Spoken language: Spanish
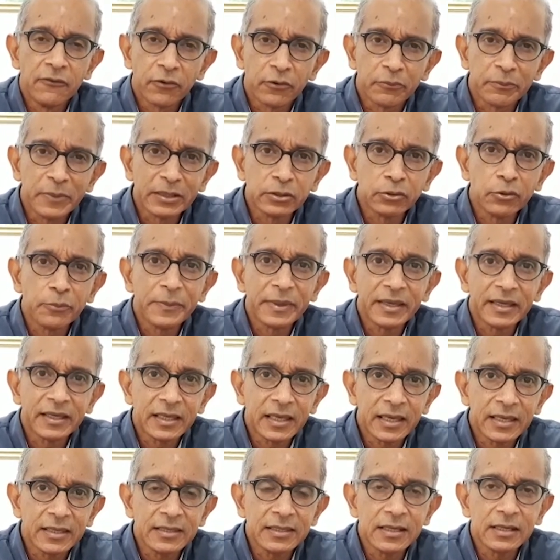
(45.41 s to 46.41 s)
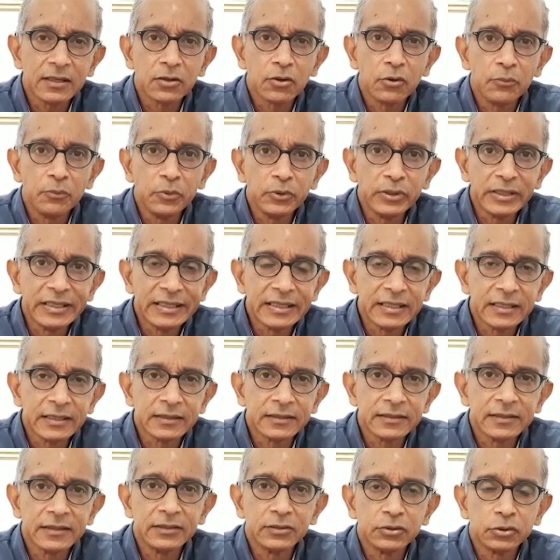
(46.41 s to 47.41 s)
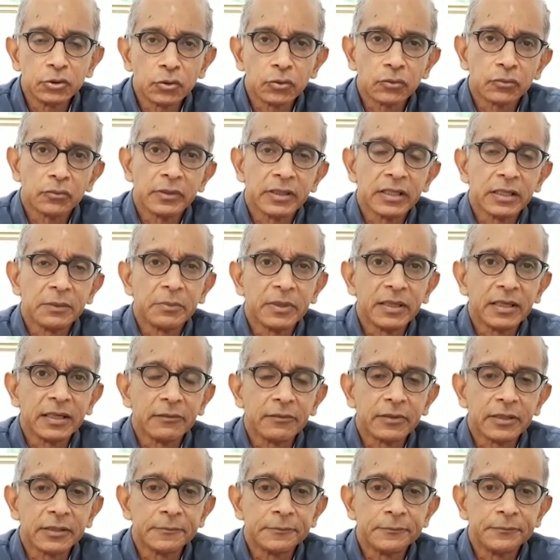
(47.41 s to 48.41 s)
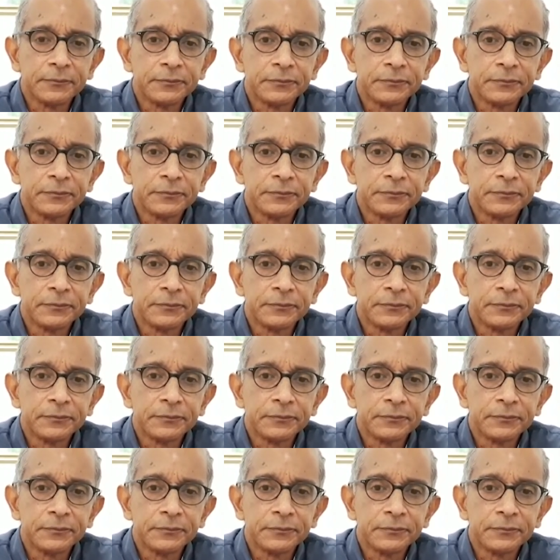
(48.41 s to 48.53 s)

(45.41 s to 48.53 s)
formando pequeñas comunidades en torno a la palabra.